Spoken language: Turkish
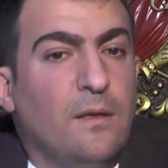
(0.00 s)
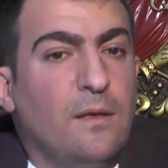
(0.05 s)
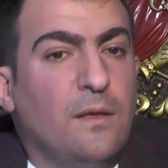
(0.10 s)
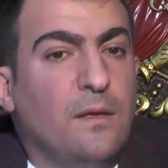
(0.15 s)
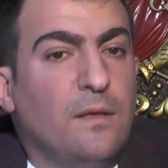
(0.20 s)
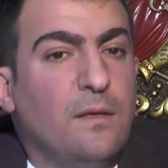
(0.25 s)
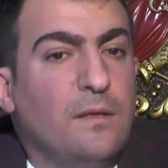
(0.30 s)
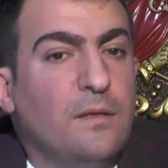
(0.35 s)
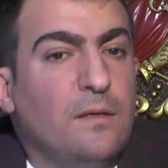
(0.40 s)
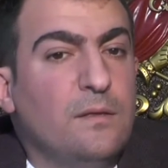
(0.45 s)

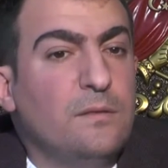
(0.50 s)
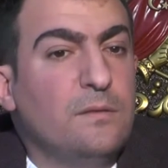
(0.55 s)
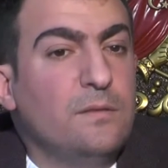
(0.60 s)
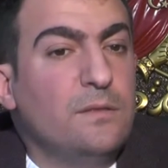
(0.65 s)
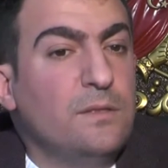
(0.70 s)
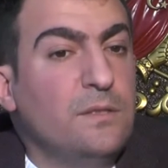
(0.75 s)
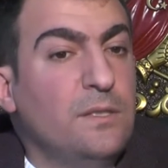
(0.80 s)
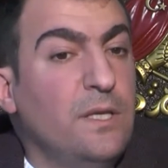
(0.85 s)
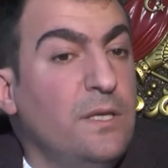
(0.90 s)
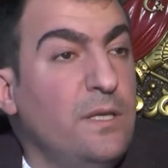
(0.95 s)
Ee,
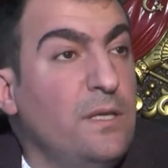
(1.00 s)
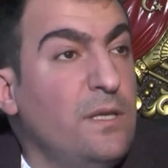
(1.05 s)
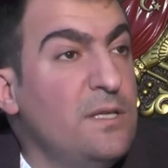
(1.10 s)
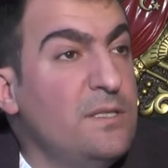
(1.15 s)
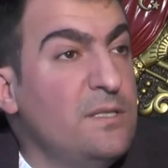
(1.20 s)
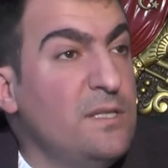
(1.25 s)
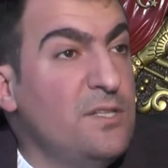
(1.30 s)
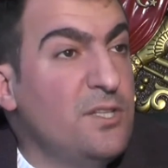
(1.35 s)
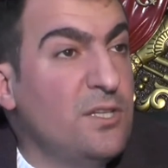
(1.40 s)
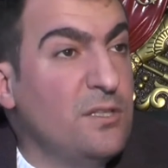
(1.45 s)
yeni
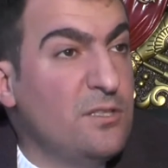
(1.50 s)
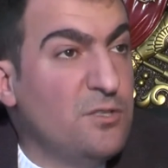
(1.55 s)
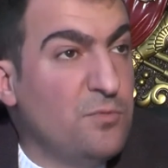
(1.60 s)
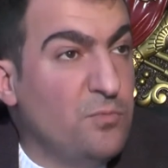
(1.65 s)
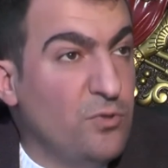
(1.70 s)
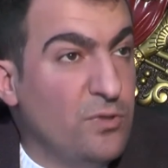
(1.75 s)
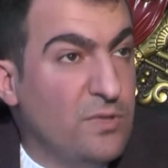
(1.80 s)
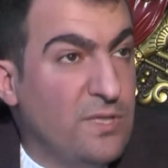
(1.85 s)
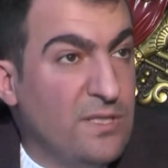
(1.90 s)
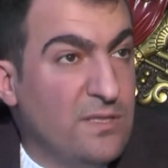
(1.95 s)
nesil
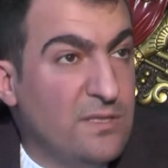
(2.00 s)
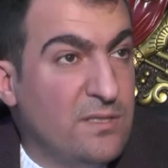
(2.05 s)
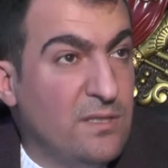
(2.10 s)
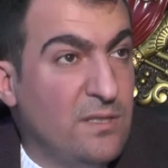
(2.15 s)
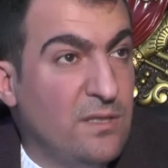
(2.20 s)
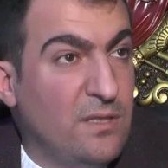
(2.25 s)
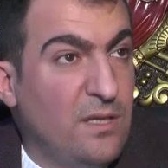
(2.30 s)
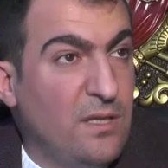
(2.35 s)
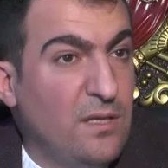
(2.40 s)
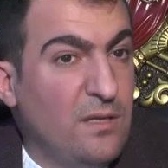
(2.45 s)
çalışmıyor
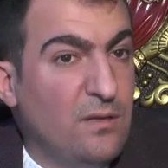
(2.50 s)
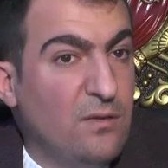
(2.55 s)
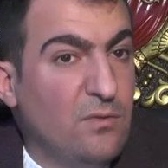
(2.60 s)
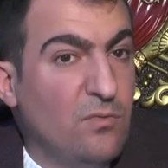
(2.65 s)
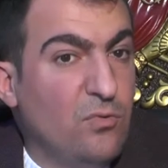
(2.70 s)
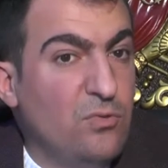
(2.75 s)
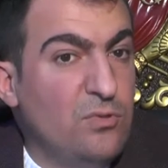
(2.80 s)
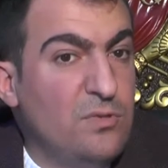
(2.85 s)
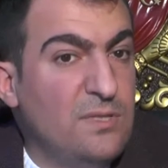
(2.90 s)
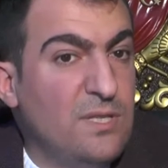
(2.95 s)
tekstilde.
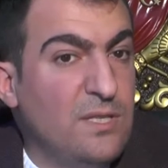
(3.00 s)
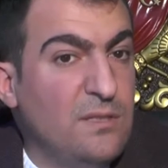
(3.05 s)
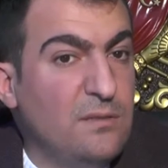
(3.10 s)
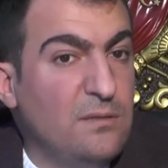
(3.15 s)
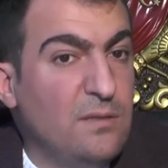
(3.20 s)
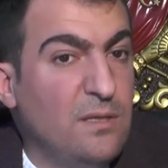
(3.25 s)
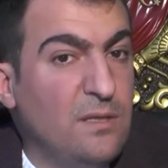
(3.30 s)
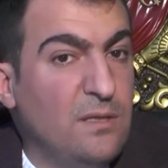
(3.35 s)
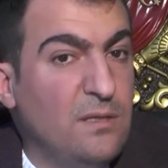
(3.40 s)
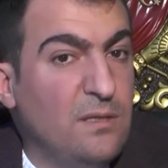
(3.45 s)
O yüzden
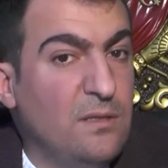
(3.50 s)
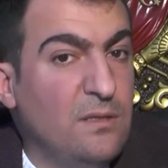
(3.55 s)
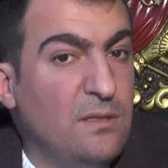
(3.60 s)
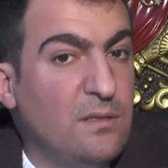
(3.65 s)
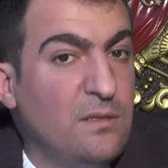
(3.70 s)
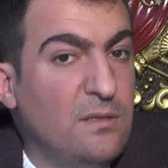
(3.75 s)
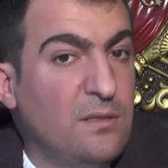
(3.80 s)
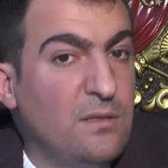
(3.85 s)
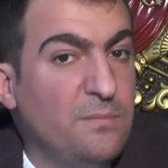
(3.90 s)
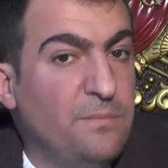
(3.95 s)

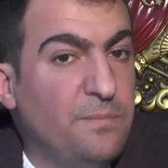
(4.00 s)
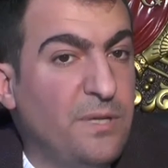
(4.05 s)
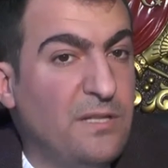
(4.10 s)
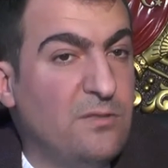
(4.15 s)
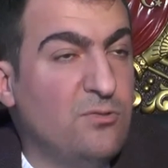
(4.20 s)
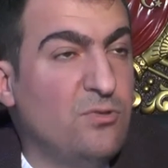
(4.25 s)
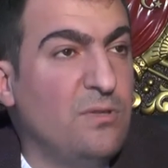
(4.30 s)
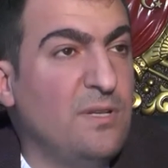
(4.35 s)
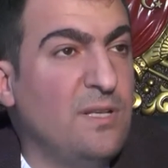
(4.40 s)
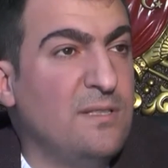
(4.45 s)
e,
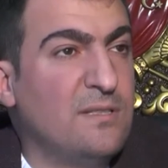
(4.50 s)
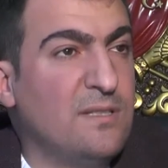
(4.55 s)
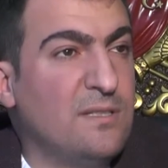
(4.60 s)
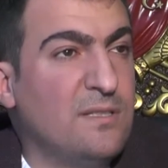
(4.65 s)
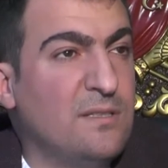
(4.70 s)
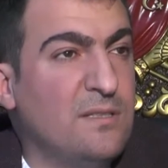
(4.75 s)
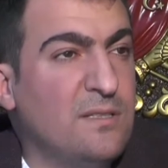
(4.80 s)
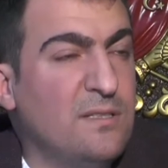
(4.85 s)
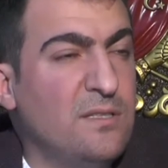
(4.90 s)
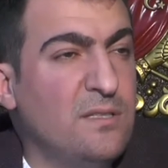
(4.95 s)
personel
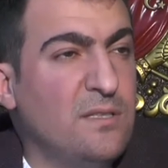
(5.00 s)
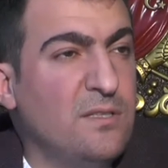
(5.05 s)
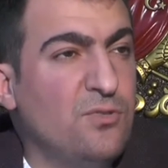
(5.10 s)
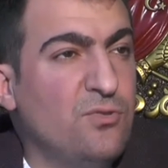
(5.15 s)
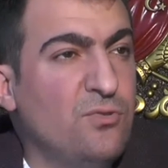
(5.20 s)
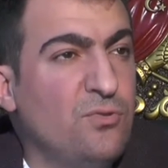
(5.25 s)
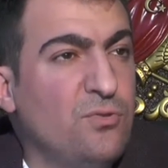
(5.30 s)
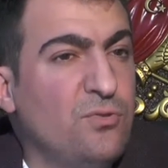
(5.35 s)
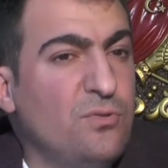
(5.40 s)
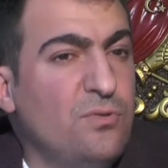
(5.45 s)
sıkıntısı
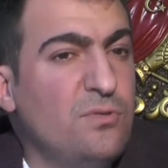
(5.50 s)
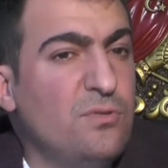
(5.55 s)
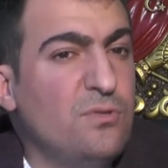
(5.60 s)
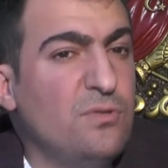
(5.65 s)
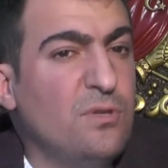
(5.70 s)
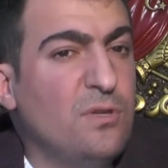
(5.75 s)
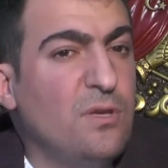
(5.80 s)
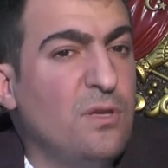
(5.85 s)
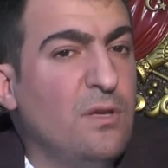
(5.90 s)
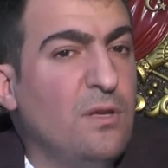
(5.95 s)
yaşıyoruz.
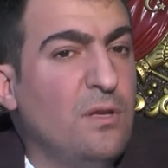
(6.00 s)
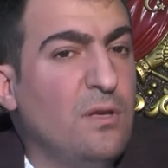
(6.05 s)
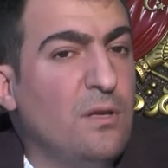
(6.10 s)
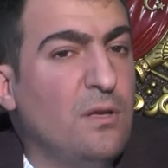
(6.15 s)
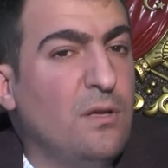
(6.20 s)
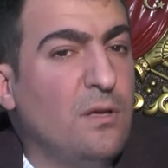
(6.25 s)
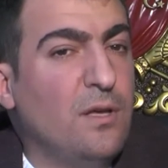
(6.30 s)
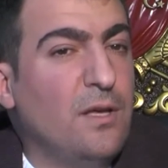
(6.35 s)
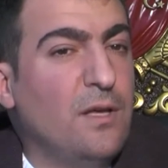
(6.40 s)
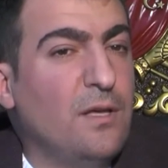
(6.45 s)

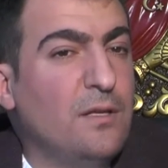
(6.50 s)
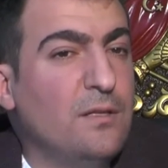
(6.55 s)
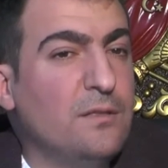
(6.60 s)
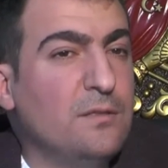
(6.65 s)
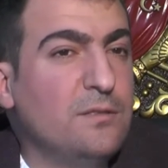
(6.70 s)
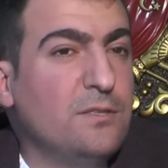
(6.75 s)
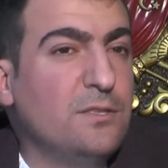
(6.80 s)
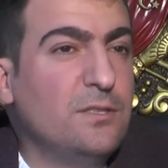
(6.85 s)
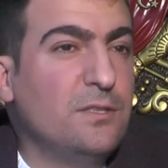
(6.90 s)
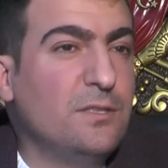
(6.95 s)
He,
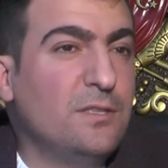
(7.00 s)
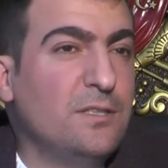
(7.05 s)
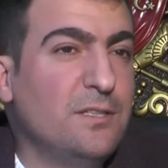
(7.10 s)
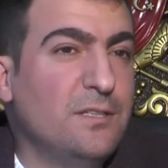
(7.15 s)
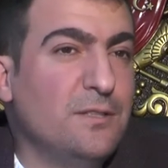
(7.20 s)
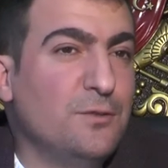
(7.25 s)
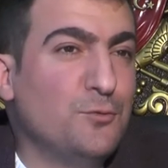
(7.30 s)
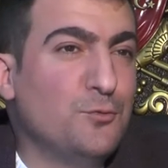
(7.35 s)
şimdi